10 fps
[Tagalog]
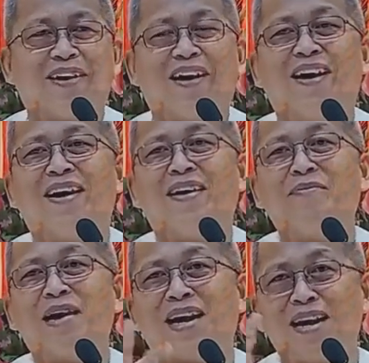ah
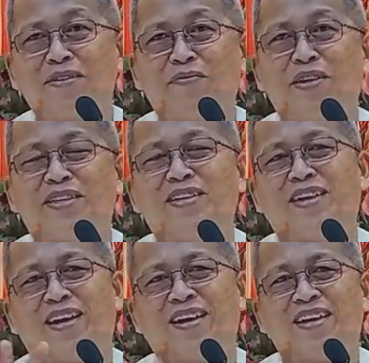makonvert
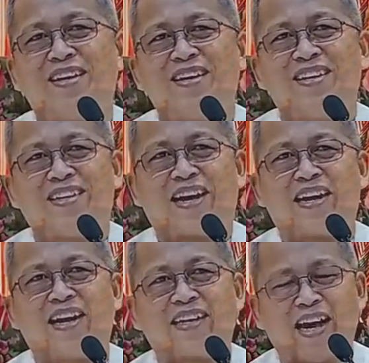kina
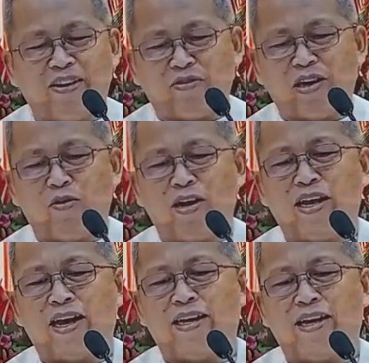daghan kayong
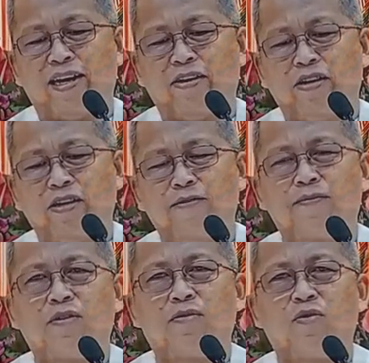naulian ana
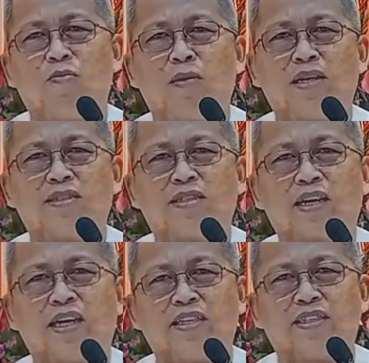eh human sa
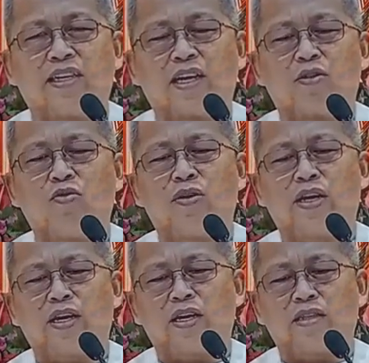15
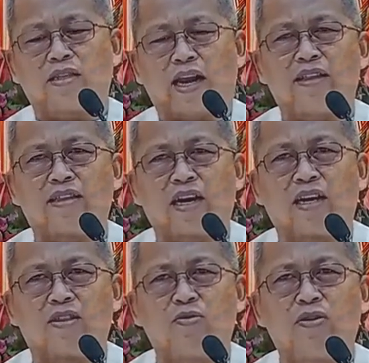katuig, 30
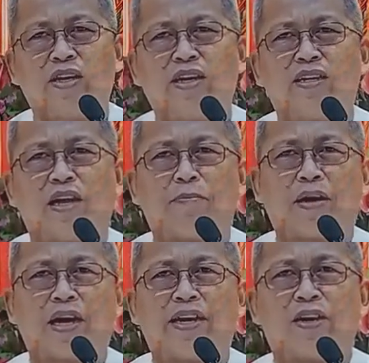katuig,
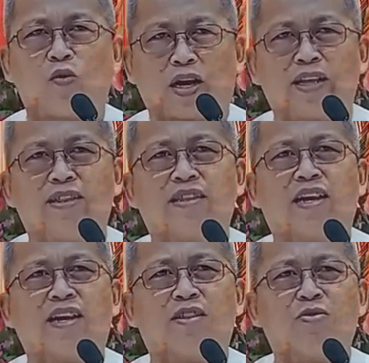napagani 40
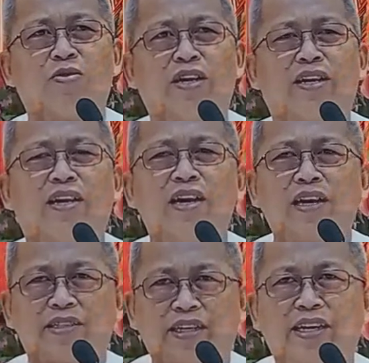
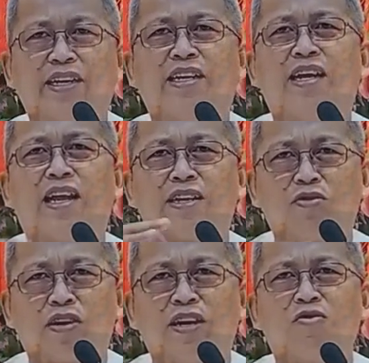katuig, sige lang
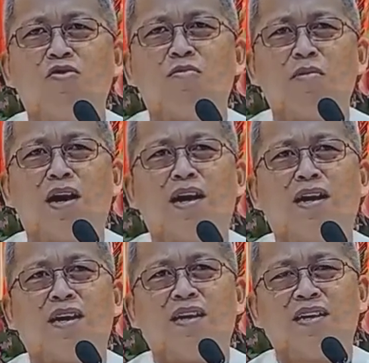yung higugma
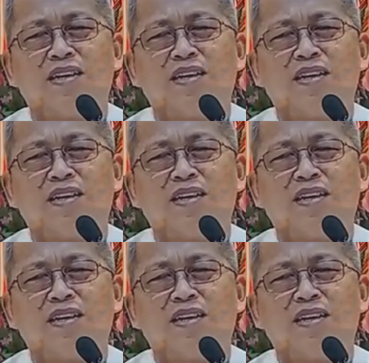ang